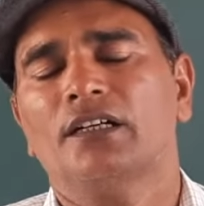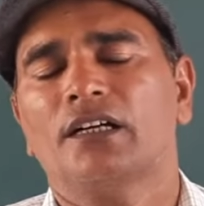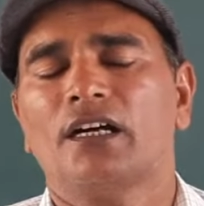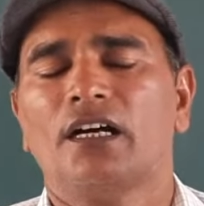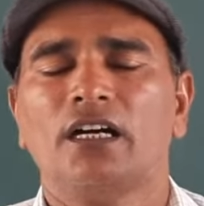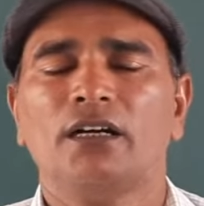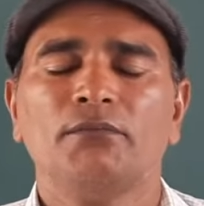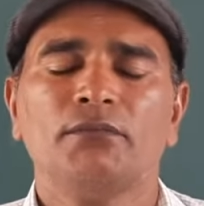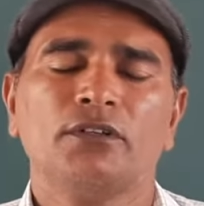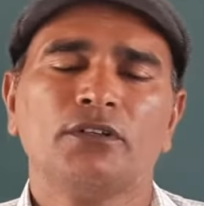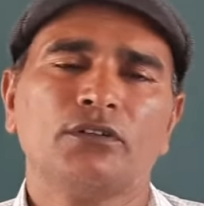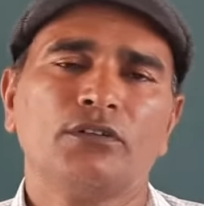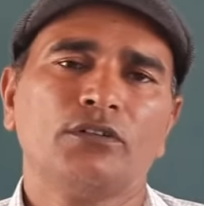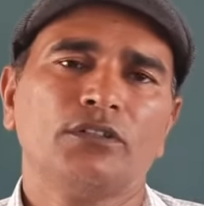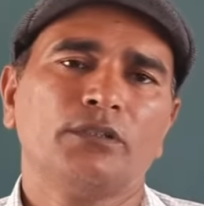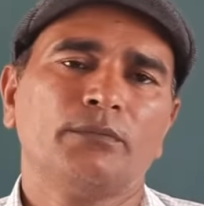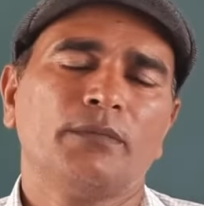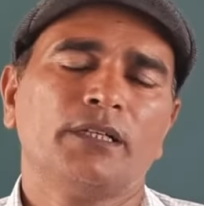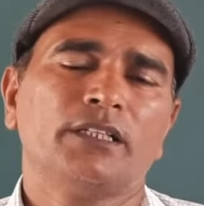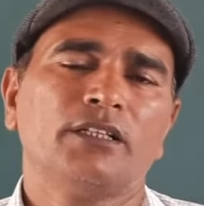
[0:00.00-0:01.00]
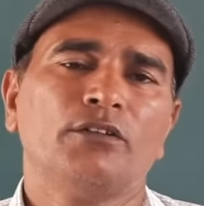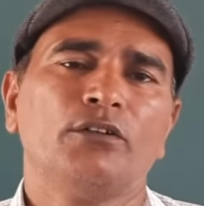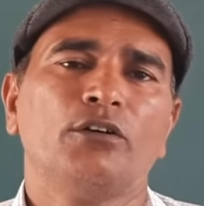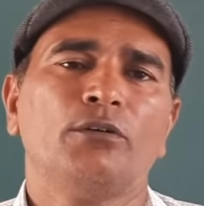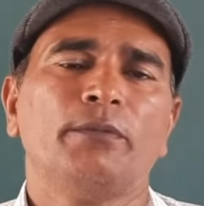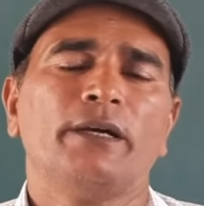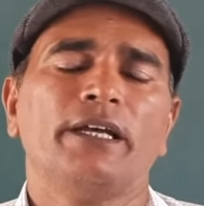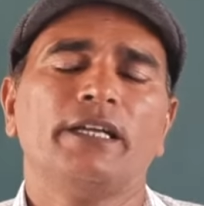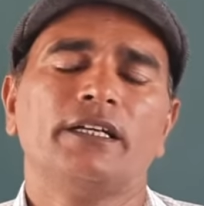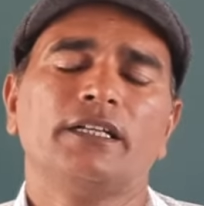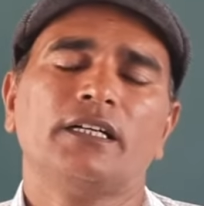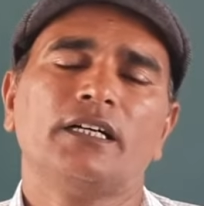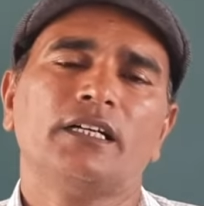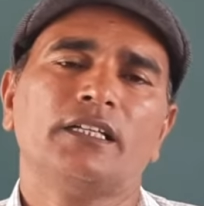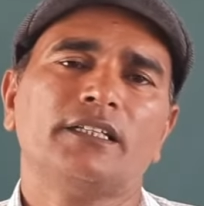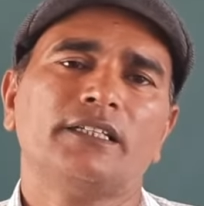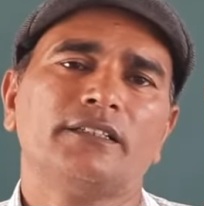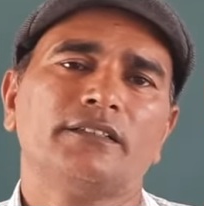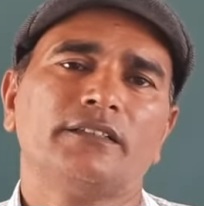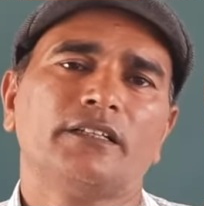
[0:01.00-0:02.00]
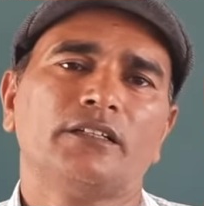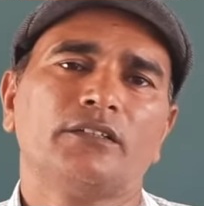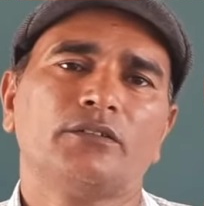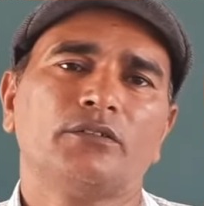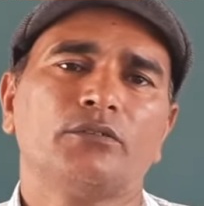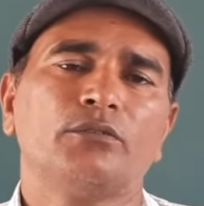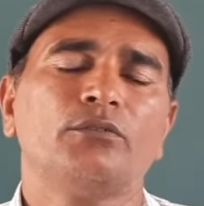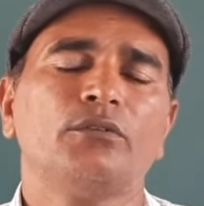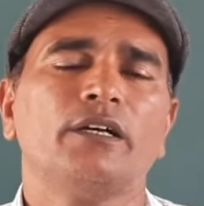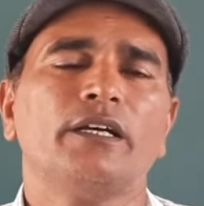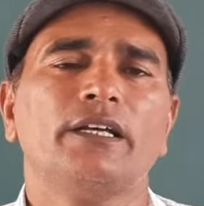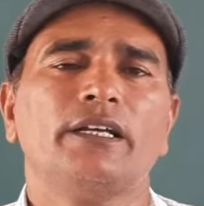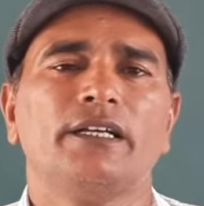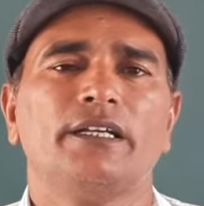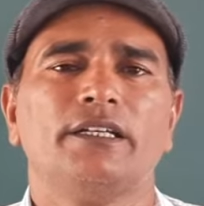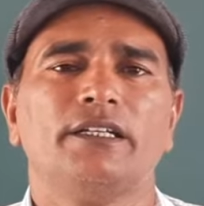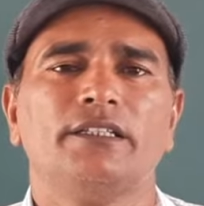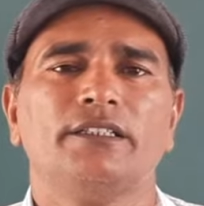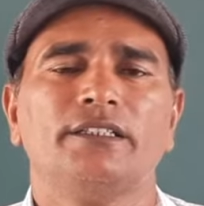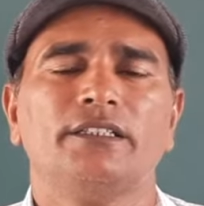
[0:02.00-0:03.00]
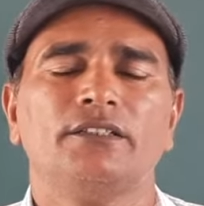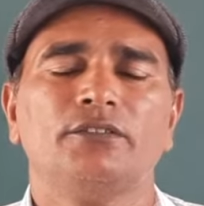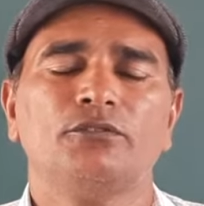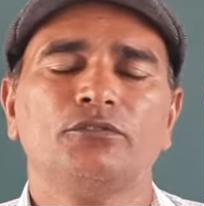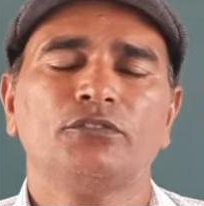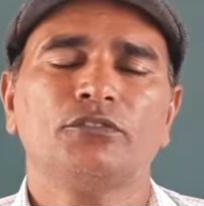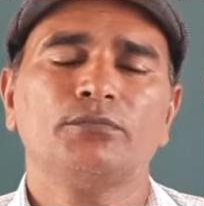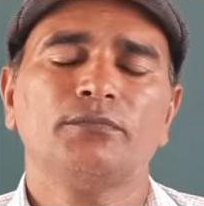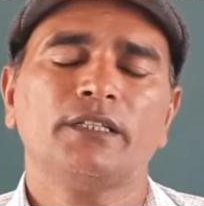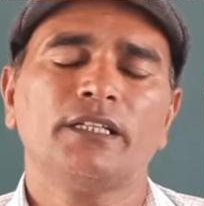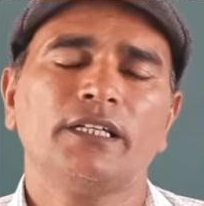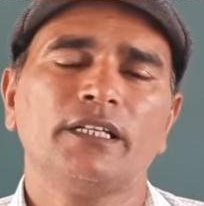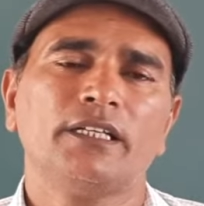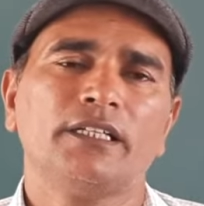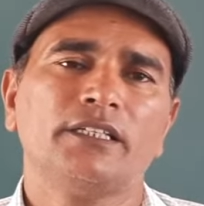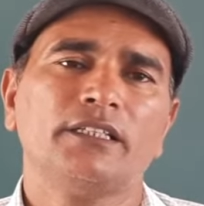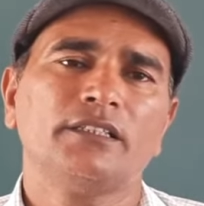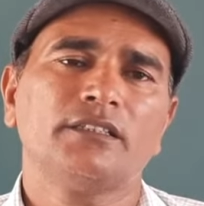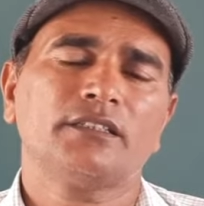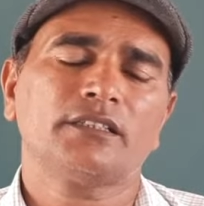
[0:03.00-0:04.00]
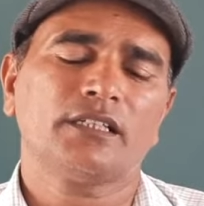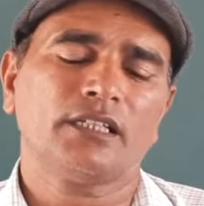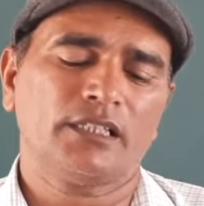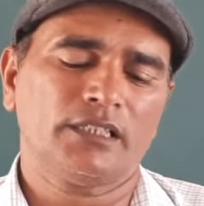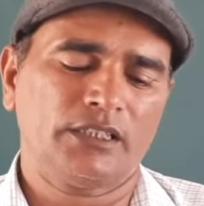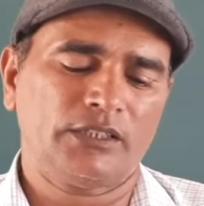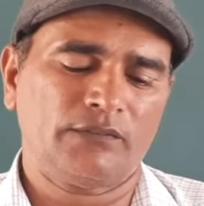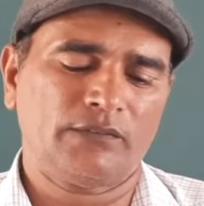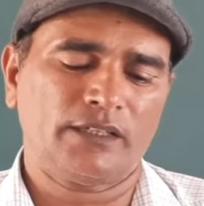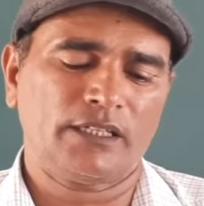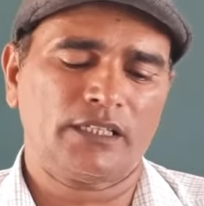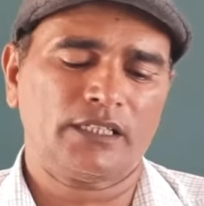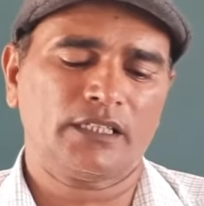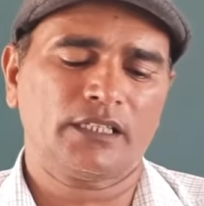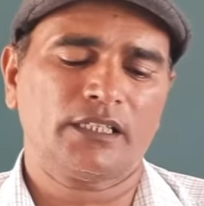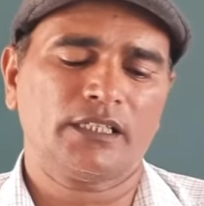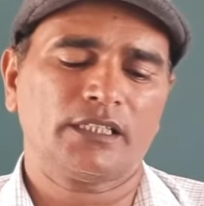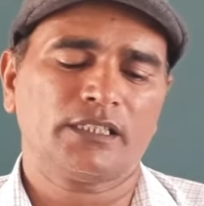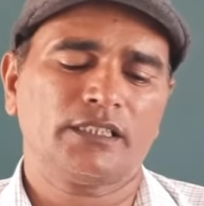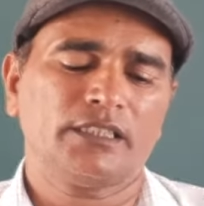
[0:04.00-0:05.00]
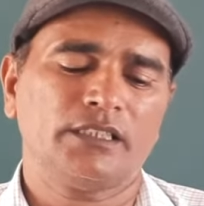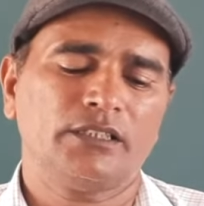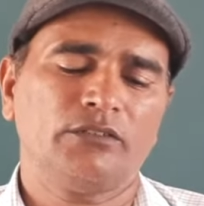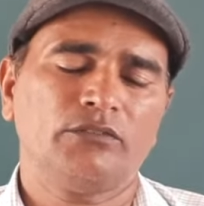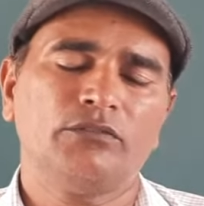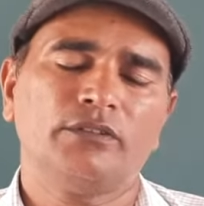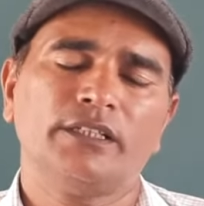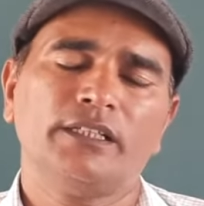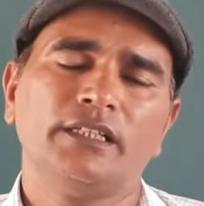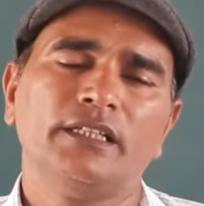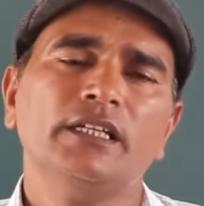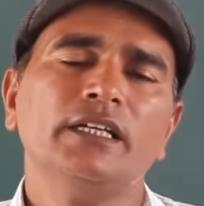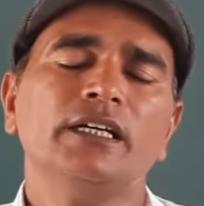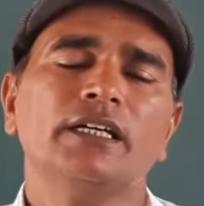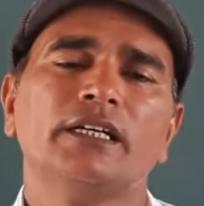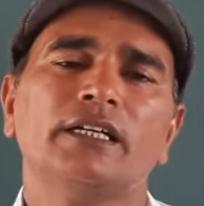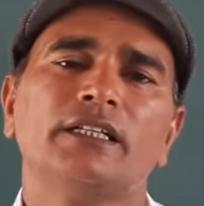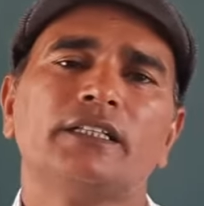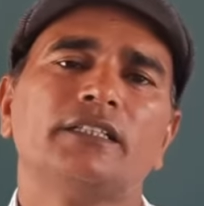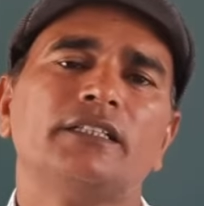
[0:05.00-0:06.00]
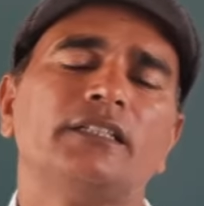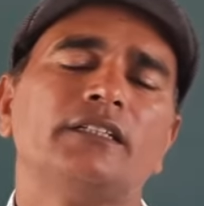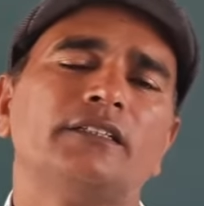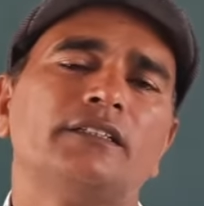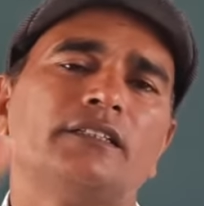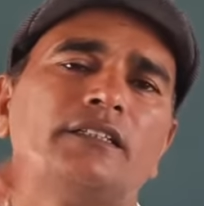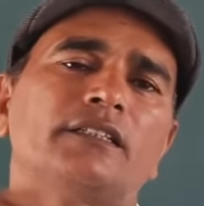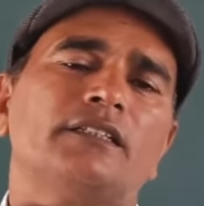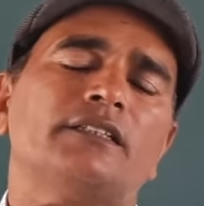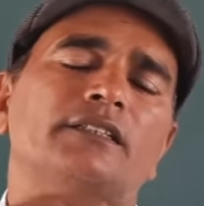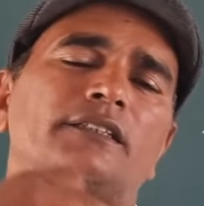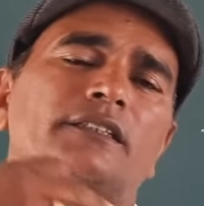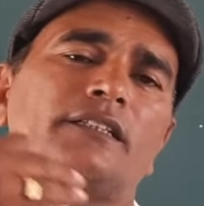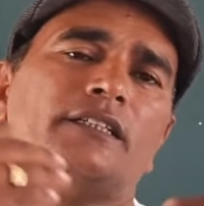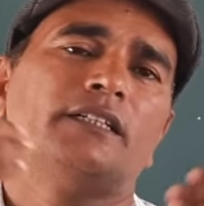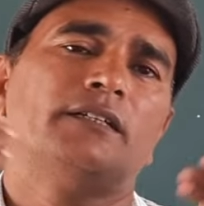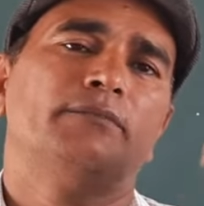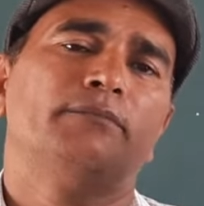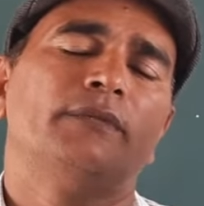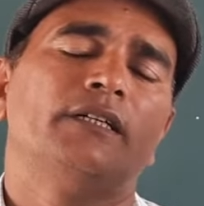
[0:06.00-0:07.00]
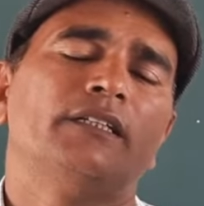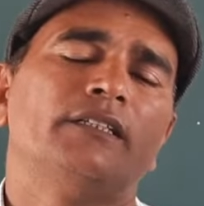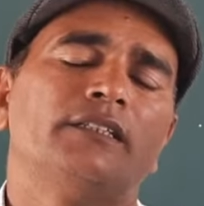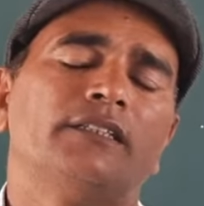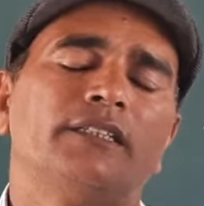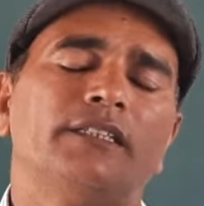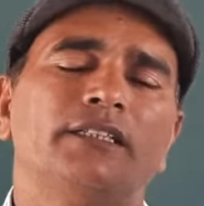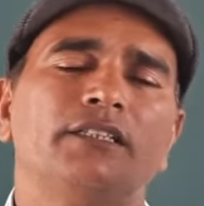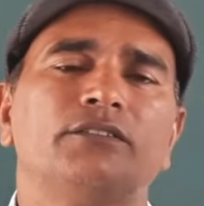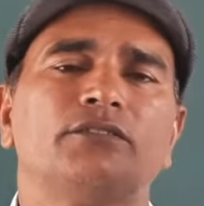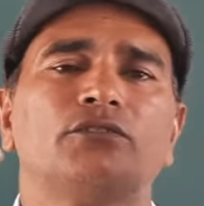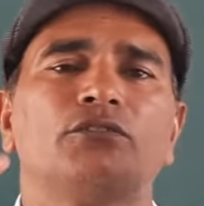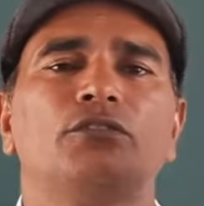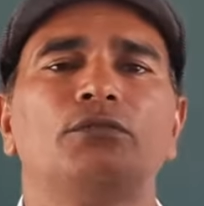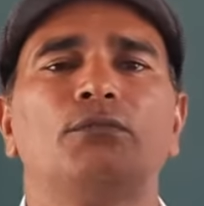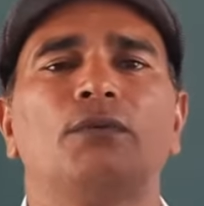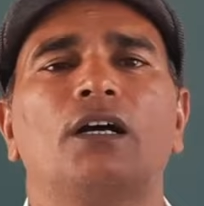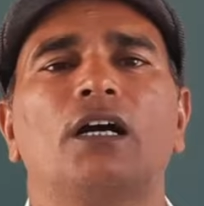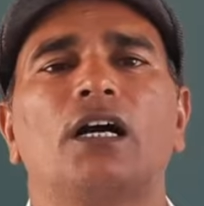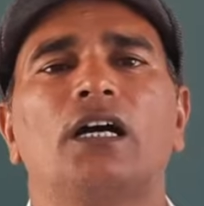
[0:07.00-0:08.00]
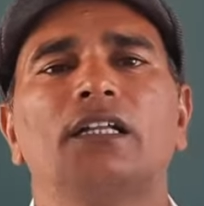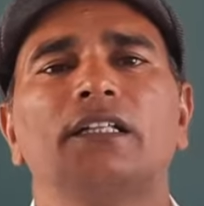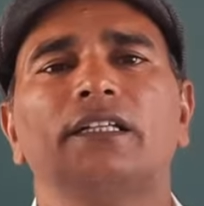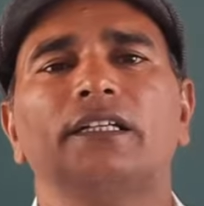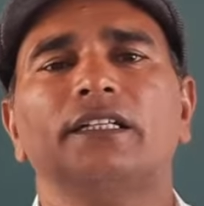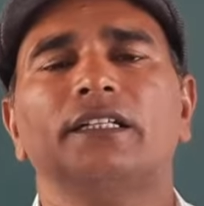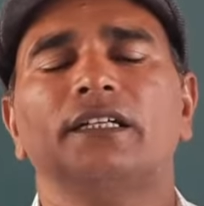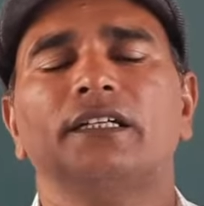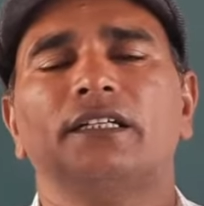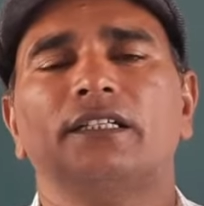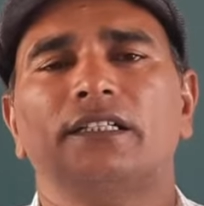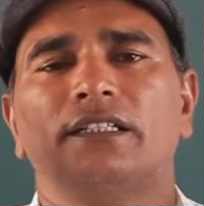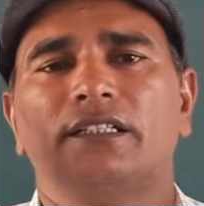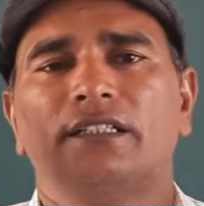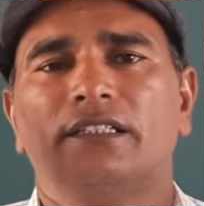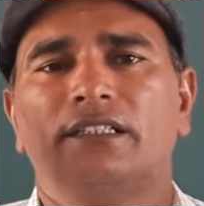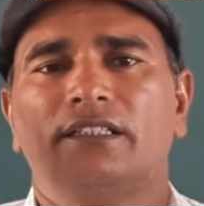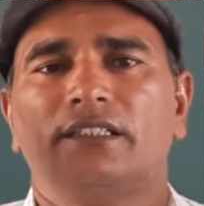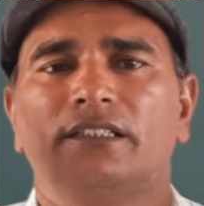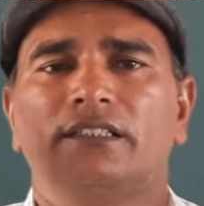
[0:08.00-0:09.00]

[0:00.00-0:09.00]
काम क्रोध मदलोभ अहंकार ये शत्रु है ये दुश्मन है इसका निवारण करते हुए कहते चित्त से मन से इसको भगा देना है